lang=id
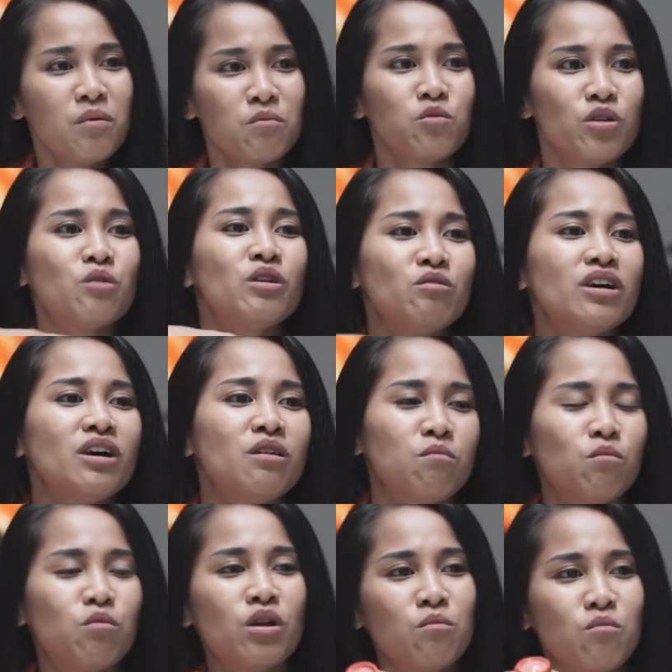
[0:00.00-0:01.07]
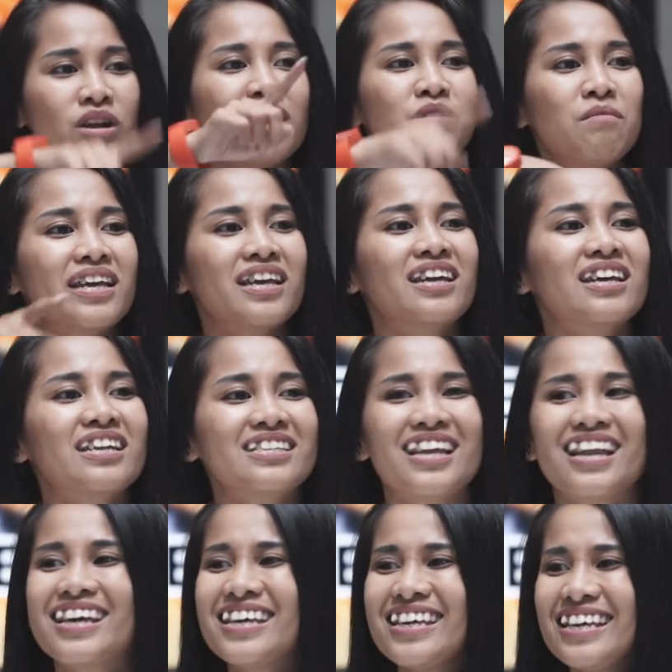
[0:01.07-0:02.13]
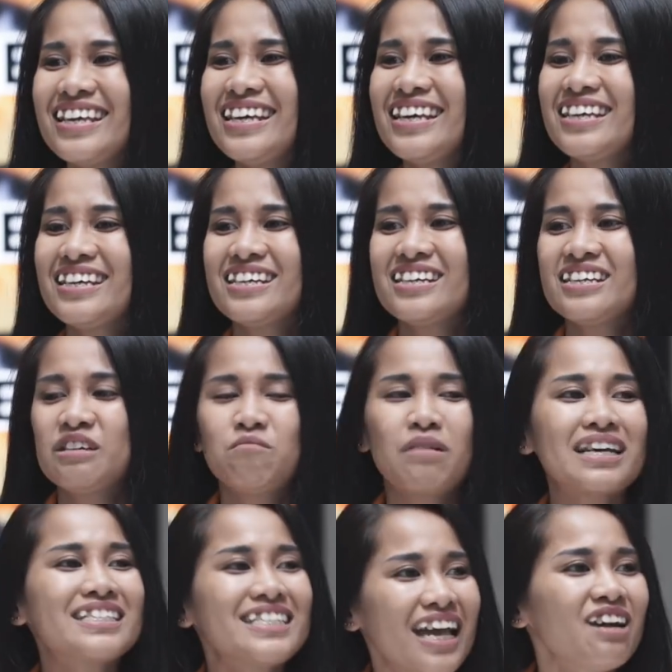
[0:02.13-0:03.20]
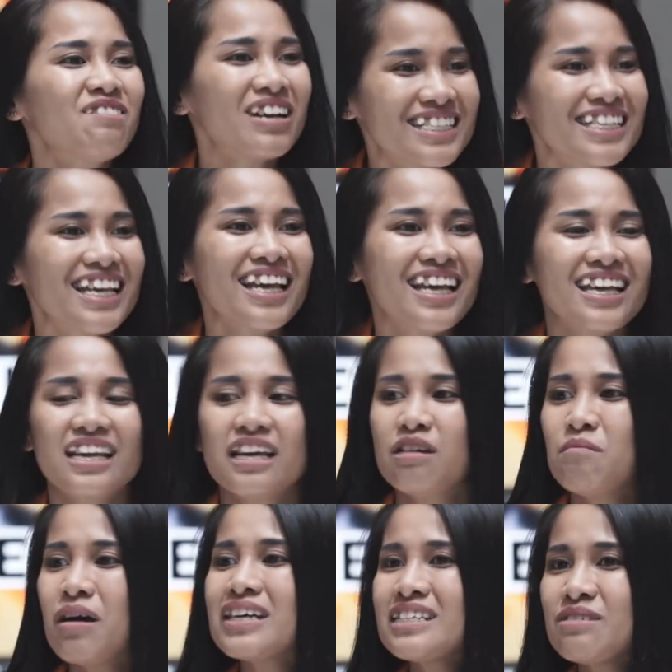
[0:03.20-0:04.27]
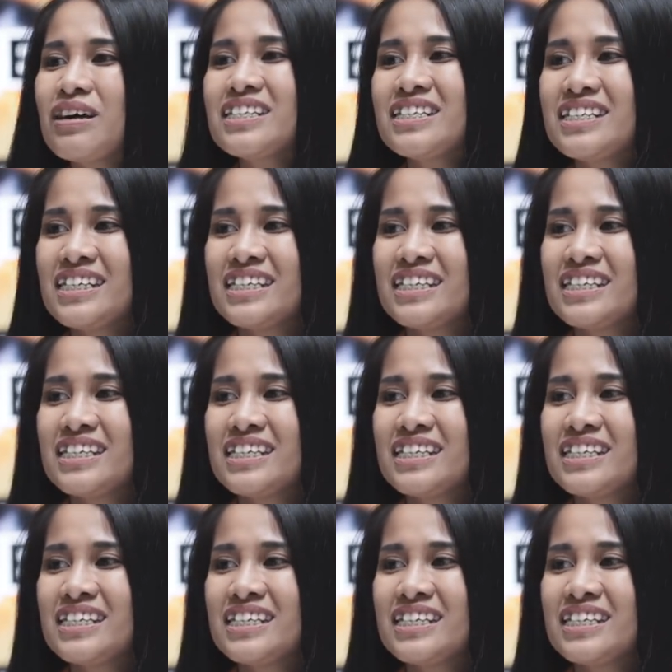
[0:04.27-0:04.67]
Udah, udah, udah, udah. Boleh, boleh balik kerja lagi. Makasih ya, makasih ya. ya. Makasih, makasih.